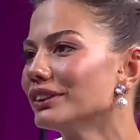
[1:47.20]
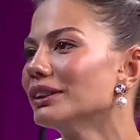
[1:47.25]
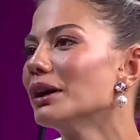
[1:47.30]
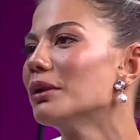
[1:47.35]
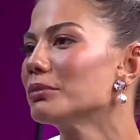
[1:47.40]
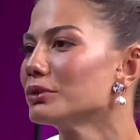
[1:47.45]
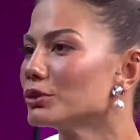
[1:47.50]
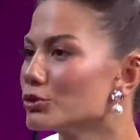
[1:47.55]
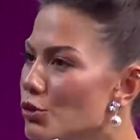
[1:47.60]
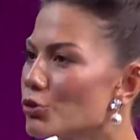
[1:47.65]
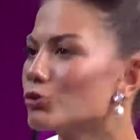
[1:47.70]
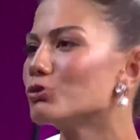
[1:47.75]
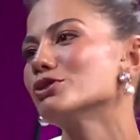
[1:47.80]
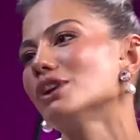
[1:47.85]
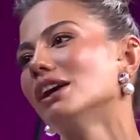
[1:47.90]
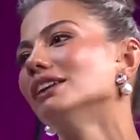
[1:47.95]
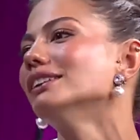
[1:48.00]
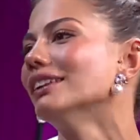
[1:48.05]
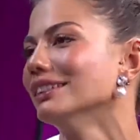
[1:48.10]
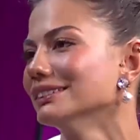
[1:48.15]
falan bana çok
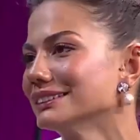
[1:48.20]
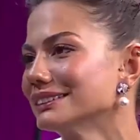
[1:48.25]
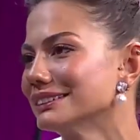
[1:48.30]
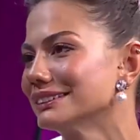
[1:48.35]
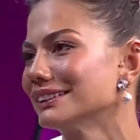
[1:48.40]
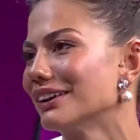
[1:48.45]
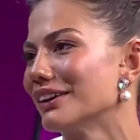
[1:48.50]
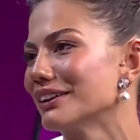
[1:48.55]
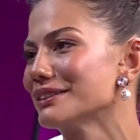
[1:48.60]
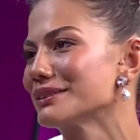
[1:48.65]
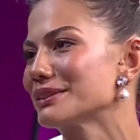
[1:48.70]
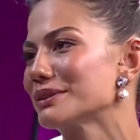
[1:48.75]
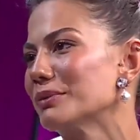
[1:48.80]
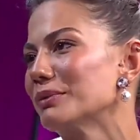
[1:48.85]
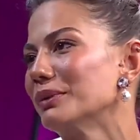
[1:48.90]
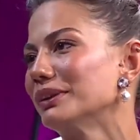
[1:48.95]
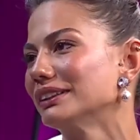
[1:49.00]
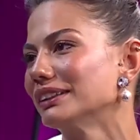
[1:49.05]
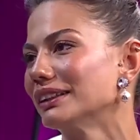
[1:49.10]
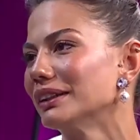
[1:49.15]
güzel de anlatır Aynen. aynı
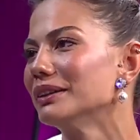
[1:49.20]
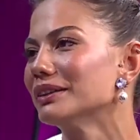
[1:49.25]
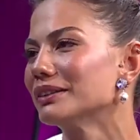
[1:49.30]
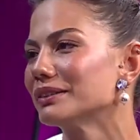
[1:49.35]
zamanda. Yani